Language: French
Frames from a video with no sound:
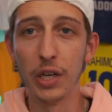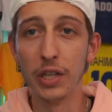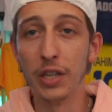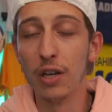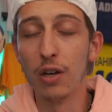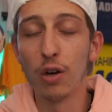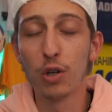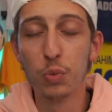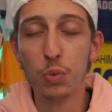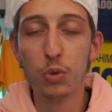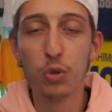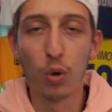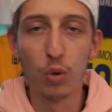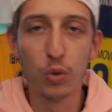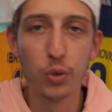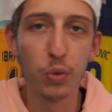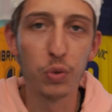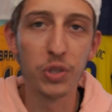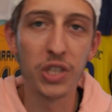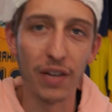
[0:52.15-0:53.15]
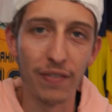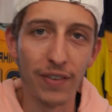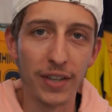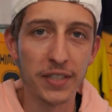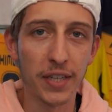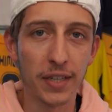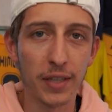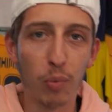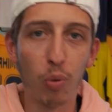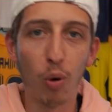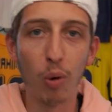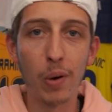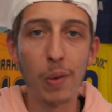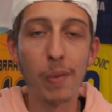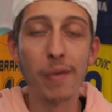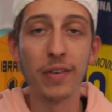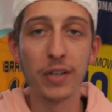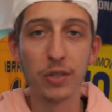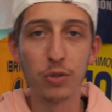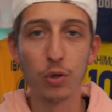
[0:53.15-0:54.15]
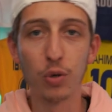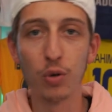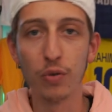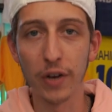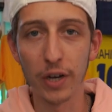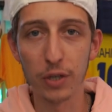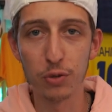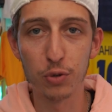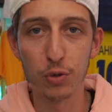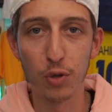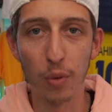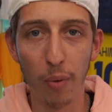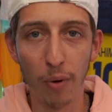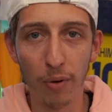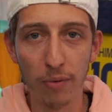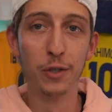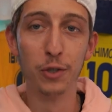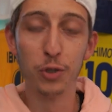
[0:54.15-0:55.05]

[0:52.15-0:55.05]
Et d'ailleurs je me suis rendu compte qu'il y avait un certain problème avec ce coffret justement.